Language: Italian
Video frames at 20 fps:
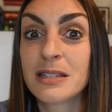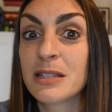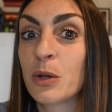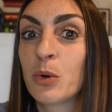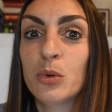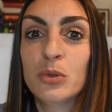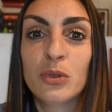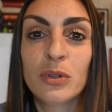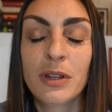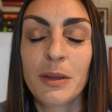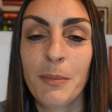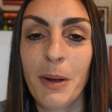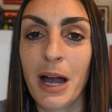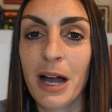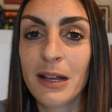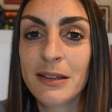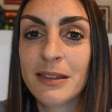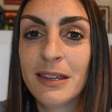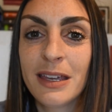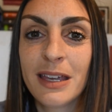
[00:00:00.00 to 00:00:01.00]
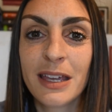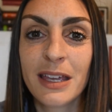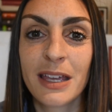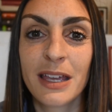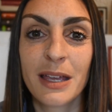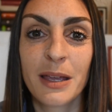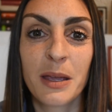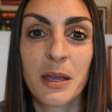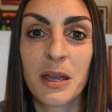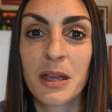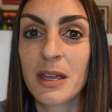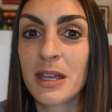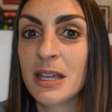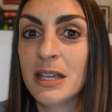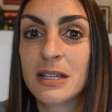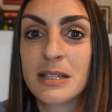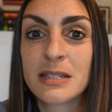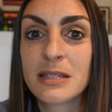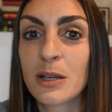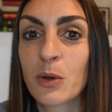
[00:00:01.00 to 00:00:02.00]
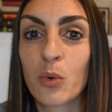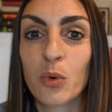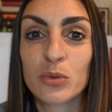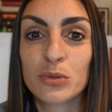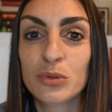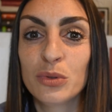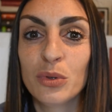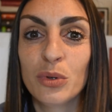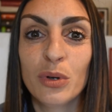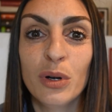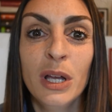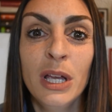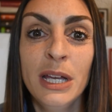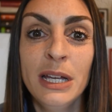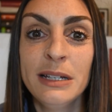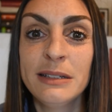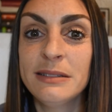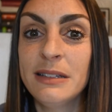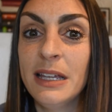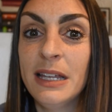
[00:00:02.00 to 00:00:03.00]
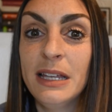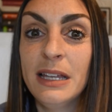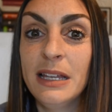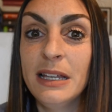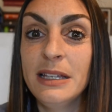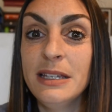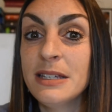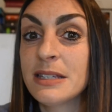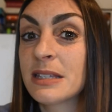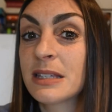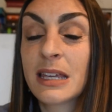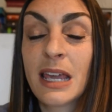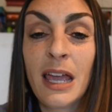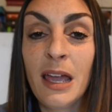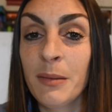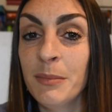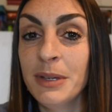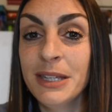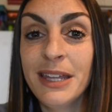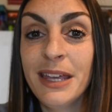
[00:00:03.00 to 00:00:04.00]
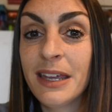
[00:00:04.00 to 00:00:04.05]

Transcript: secondo tematiche e secondo degli schemi,